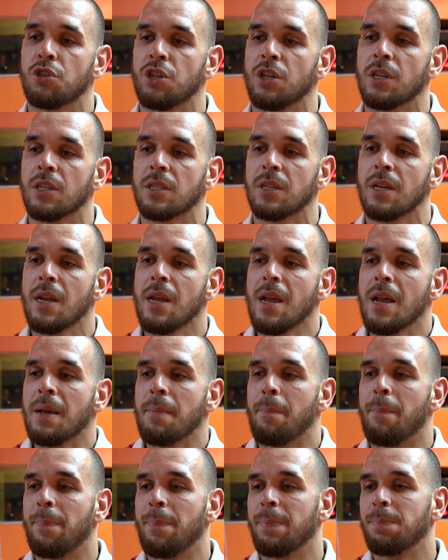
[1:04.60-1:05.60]
dias,
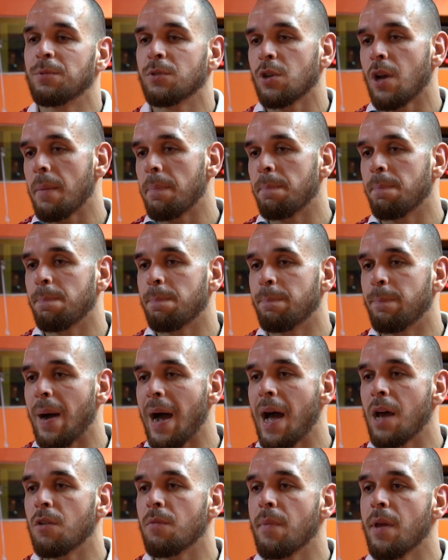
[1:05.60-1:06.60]
só
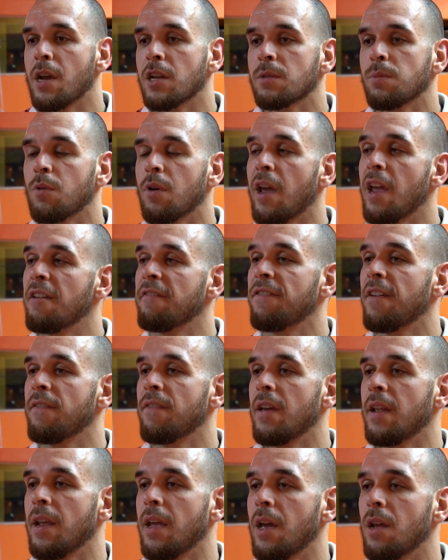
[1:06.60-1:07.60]
paro mesmo em
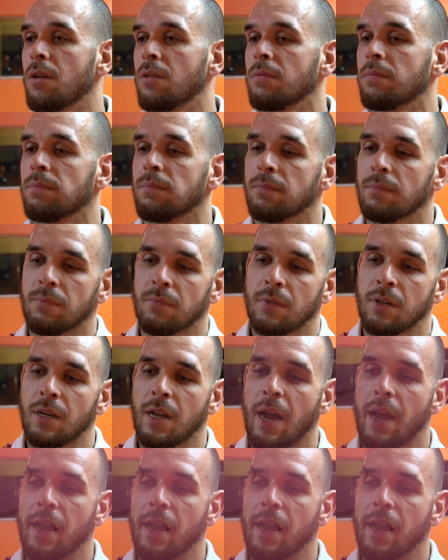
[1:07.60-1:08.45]
fevereiro e